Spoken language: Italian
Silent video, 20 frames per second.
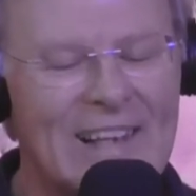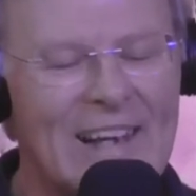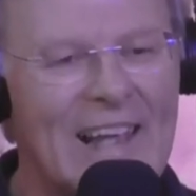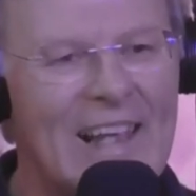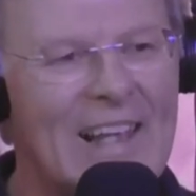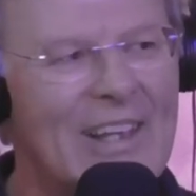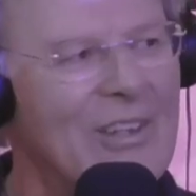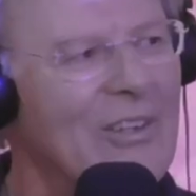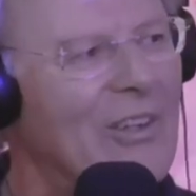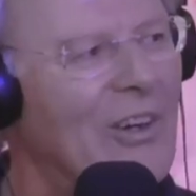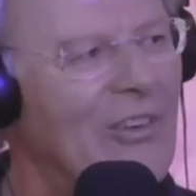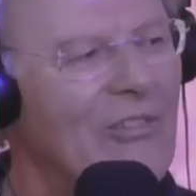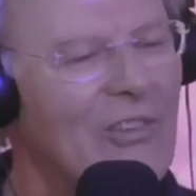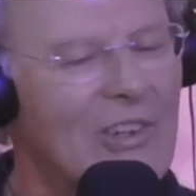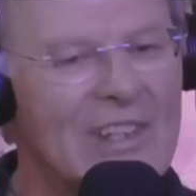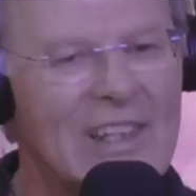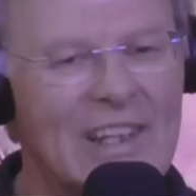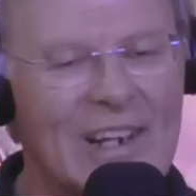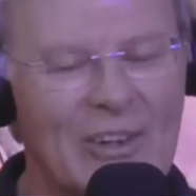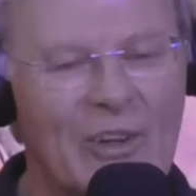Trenno,
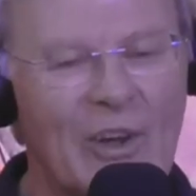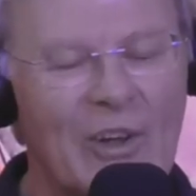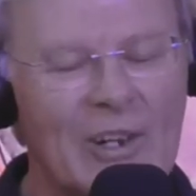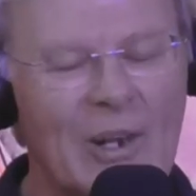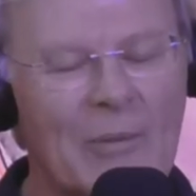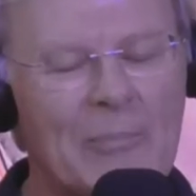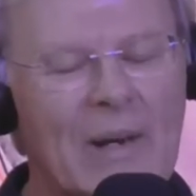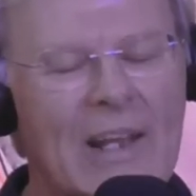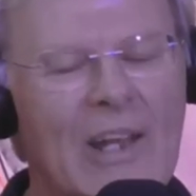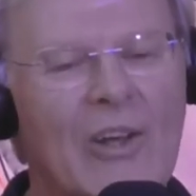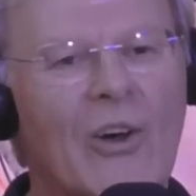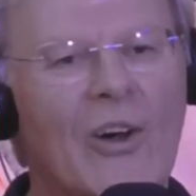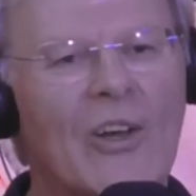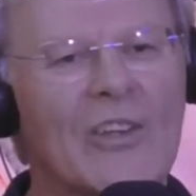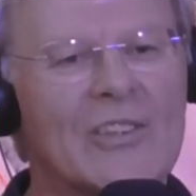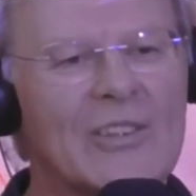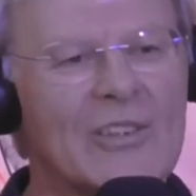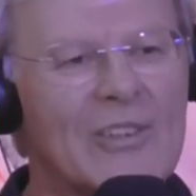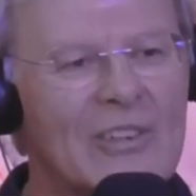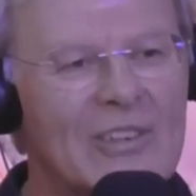vuol dire Gorla
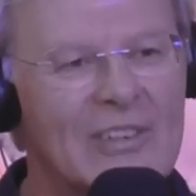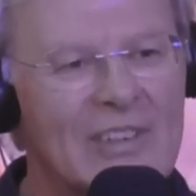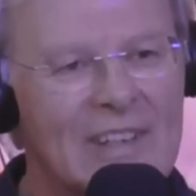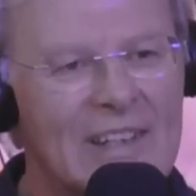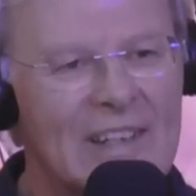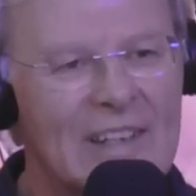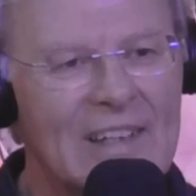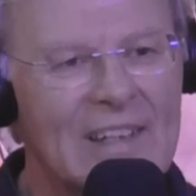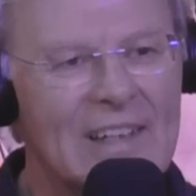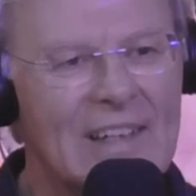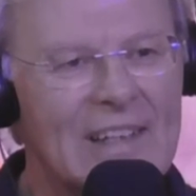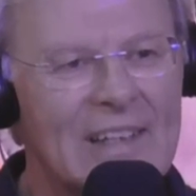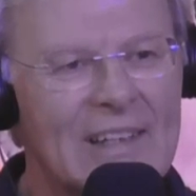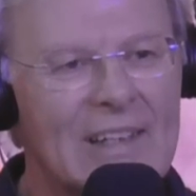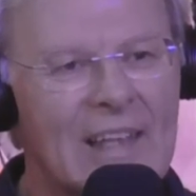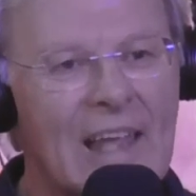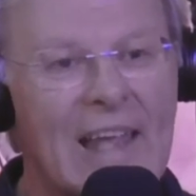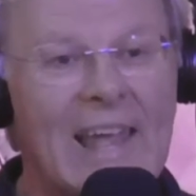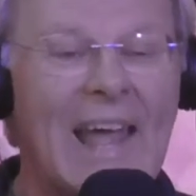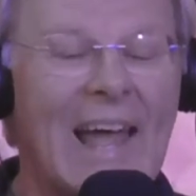Precotto. Insomma
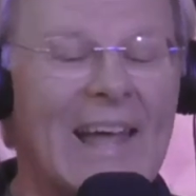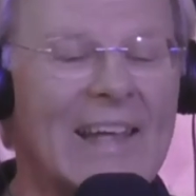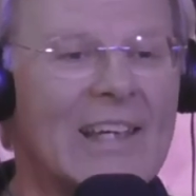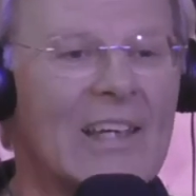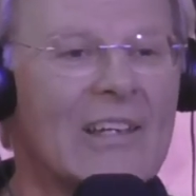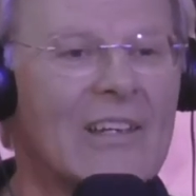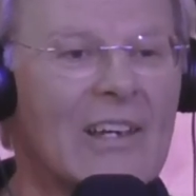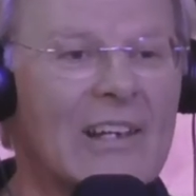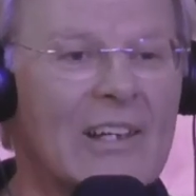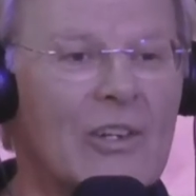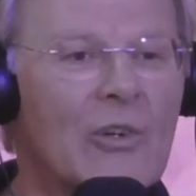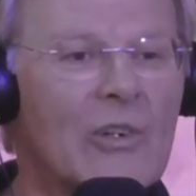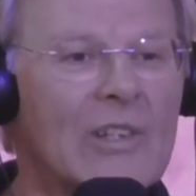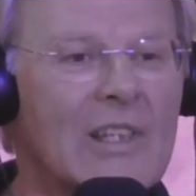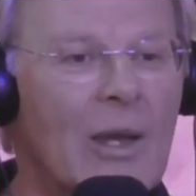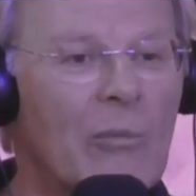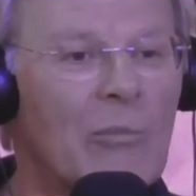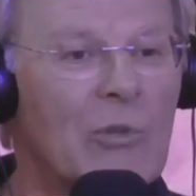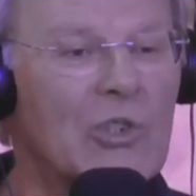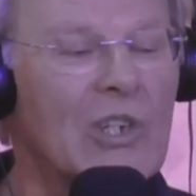11. E anche,
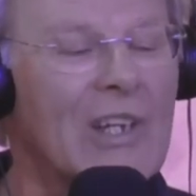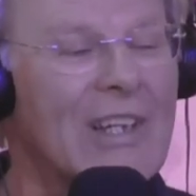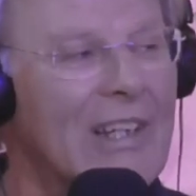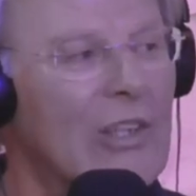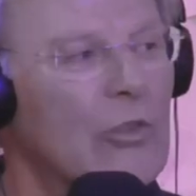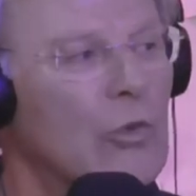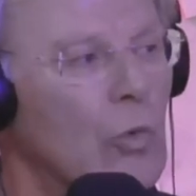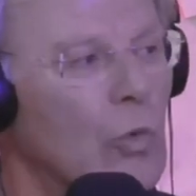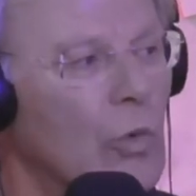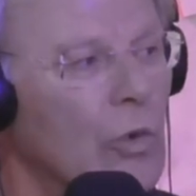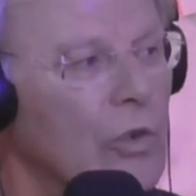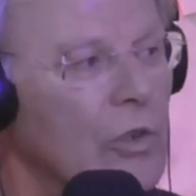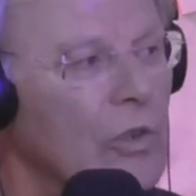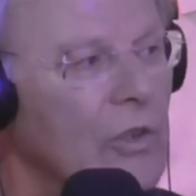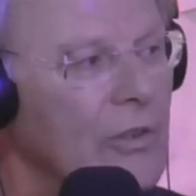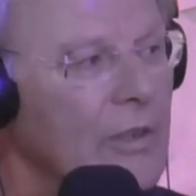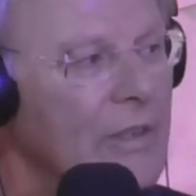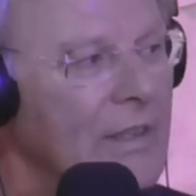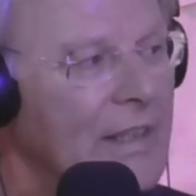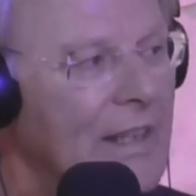ricordiamoci anche
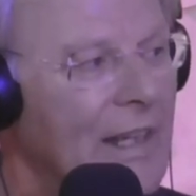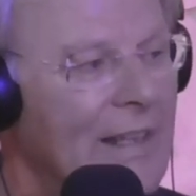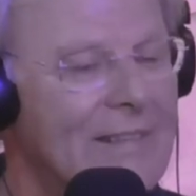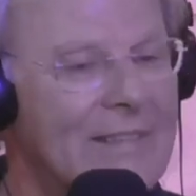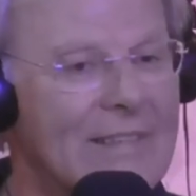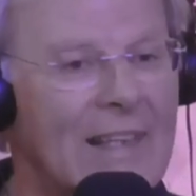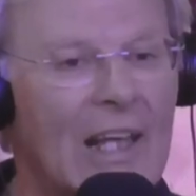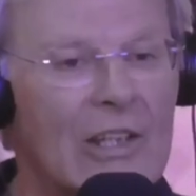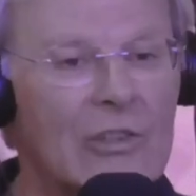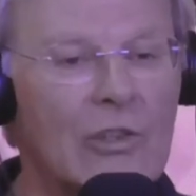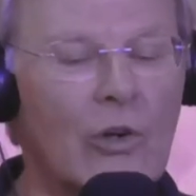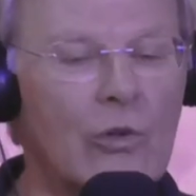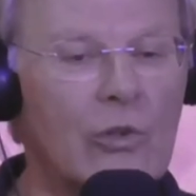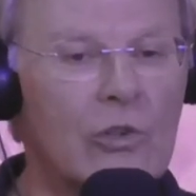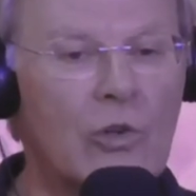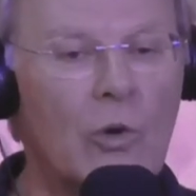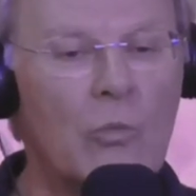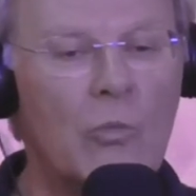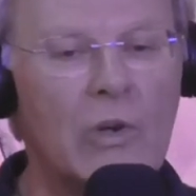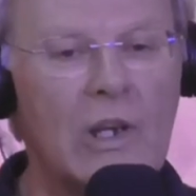Turro, ah. che è stato
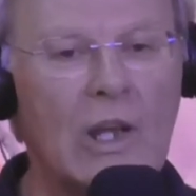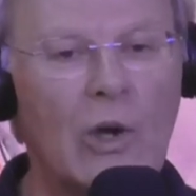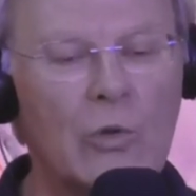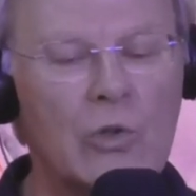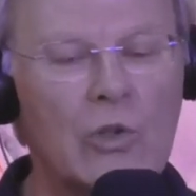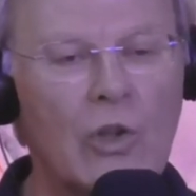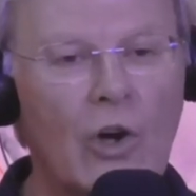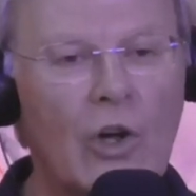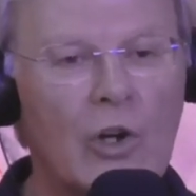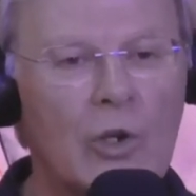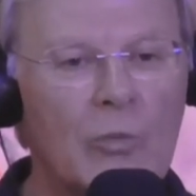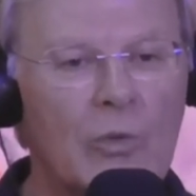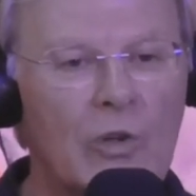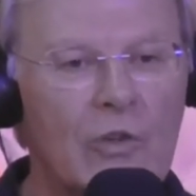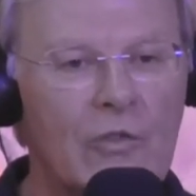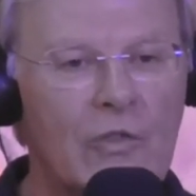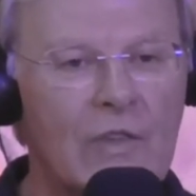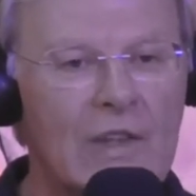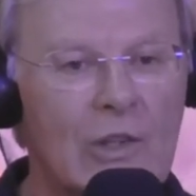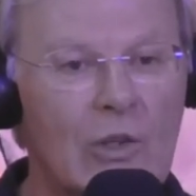comune autonomo
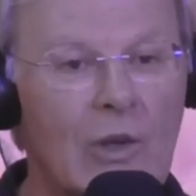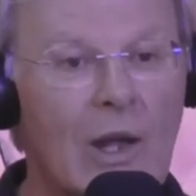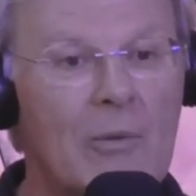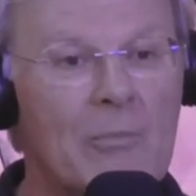fino al